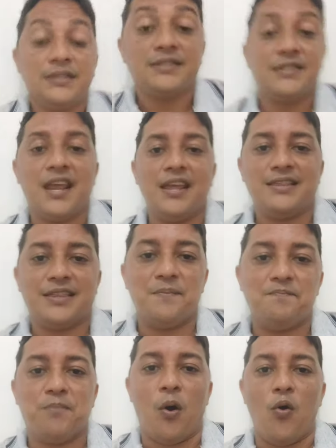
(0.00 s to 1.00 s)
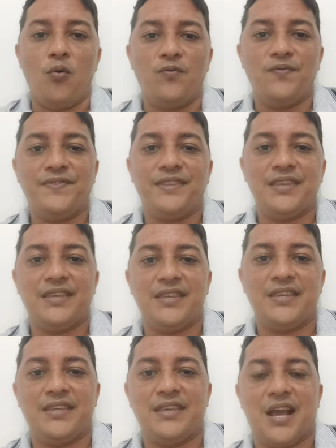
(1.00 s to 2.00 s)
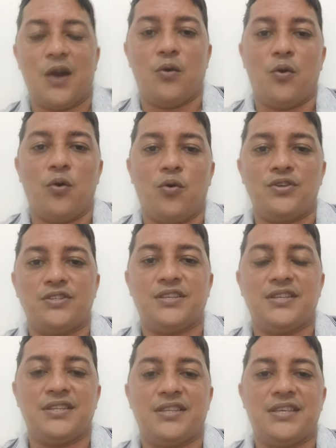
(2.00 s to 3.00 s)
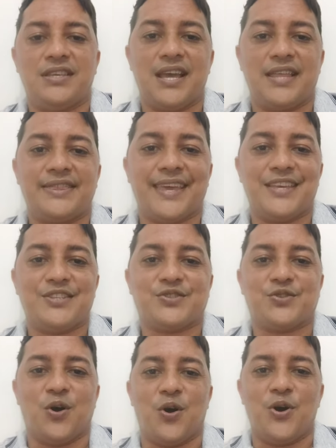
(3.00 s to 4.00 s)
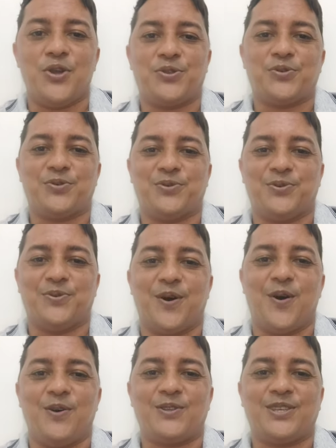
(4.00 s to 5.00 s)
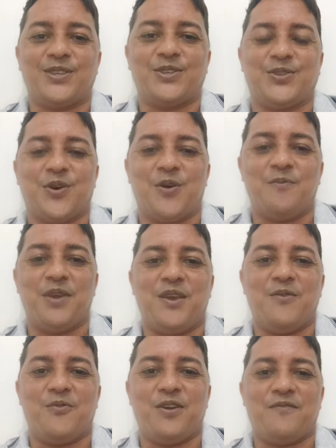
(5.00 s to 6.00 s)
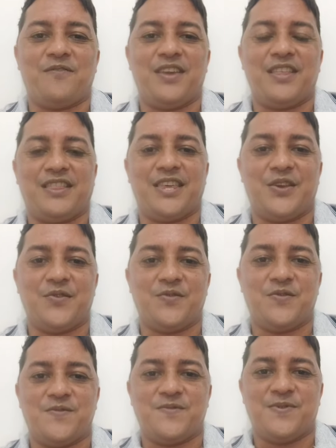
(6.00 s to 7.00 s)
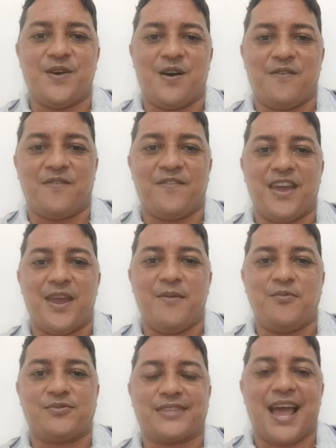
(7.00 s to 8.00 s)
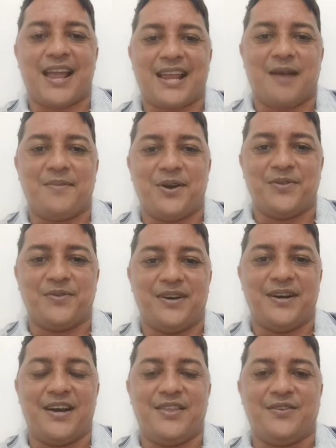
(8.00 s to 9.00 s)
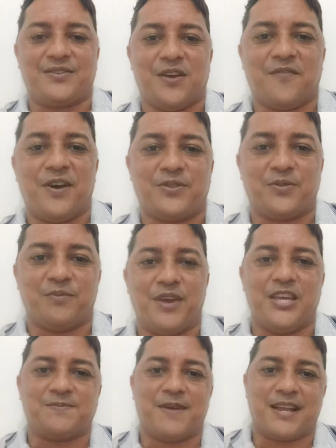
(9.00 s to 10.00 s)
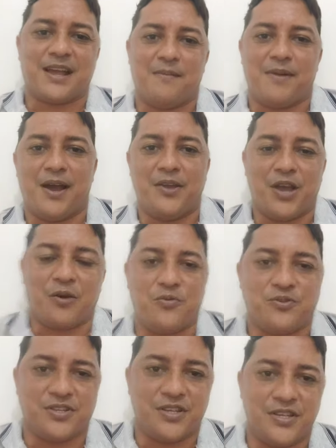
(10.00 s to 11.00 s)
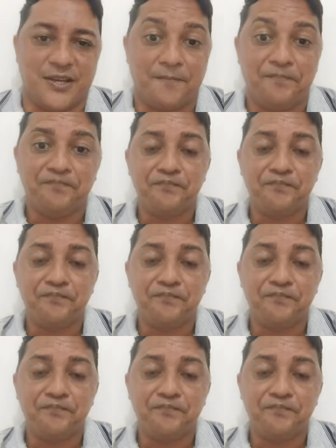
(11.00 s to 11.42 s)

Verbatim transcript: Gente, bom dia! Hoje, dia 18 de 11 de 2021, novembro, tá acabando o ano, só falta um mês para acabar e alguns dias.